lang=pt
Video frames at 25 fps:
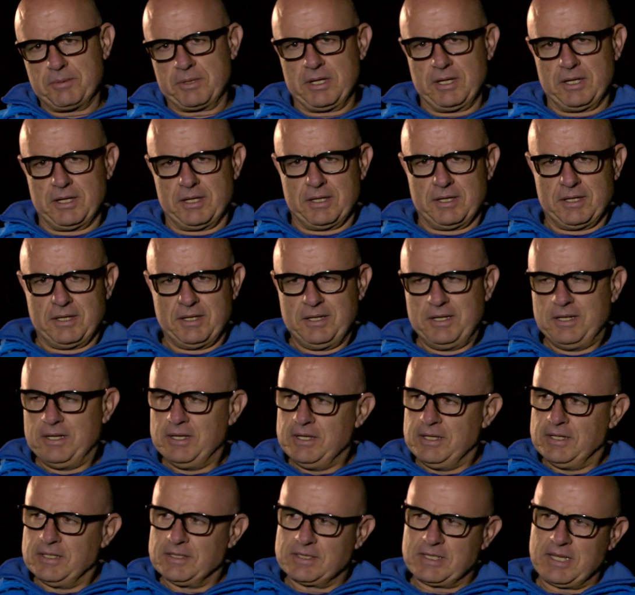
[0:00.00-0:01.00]
Porque
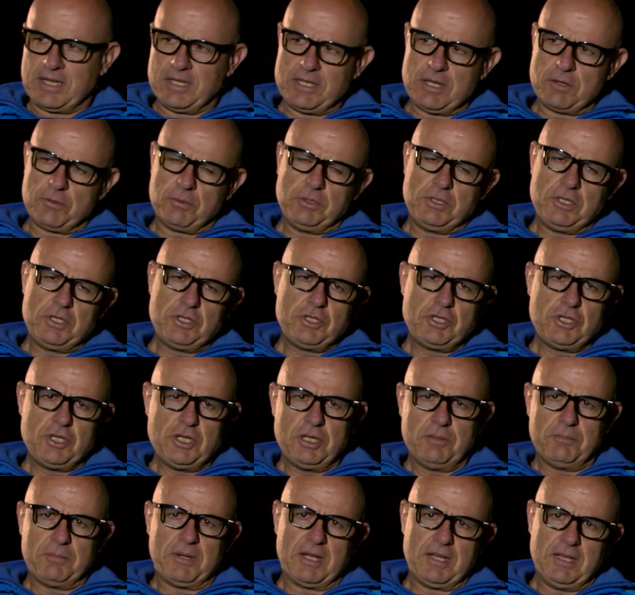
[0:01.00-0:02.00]
saí de
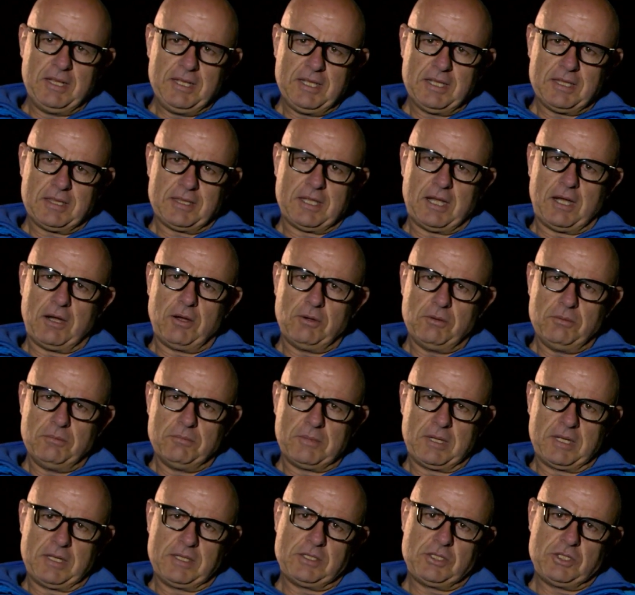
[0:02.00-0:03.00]
Curitiba ali e tal,
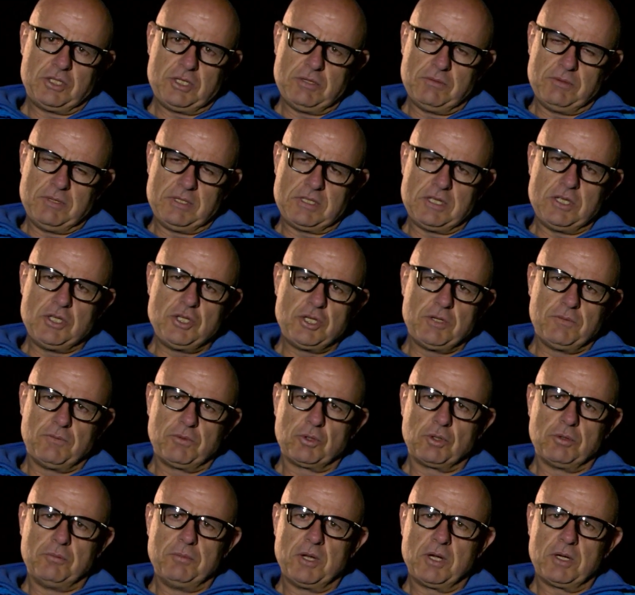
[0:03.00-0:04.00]
mas tinha o
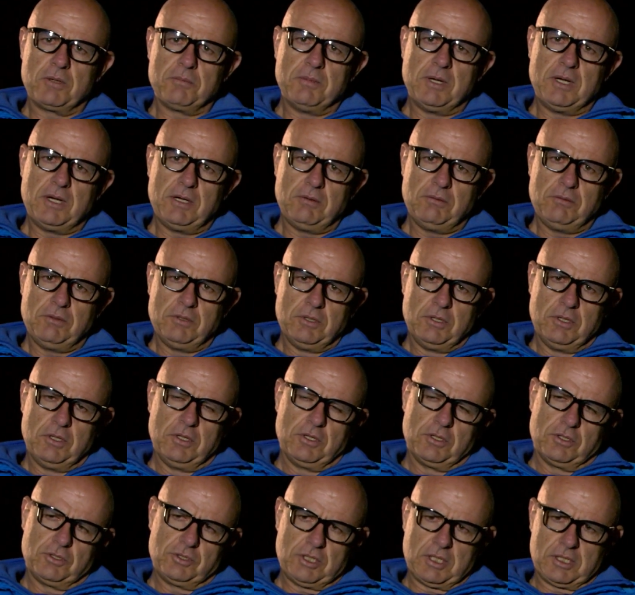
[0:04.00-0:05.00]
incentivo do meu irmão,
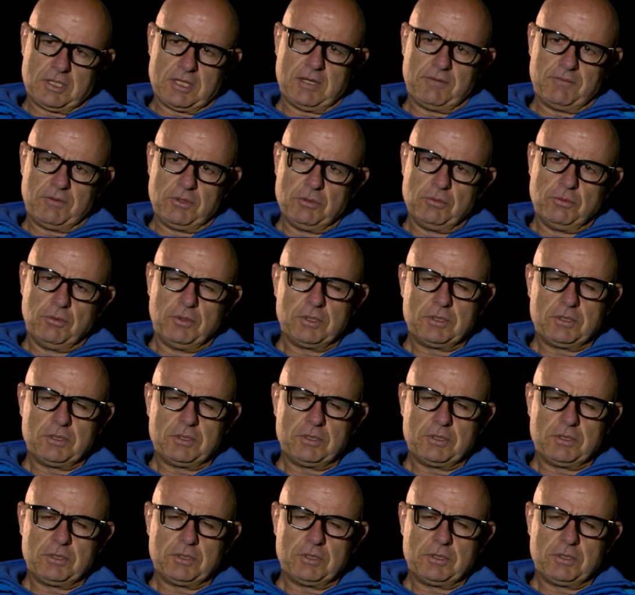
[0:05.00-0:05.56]
já estava num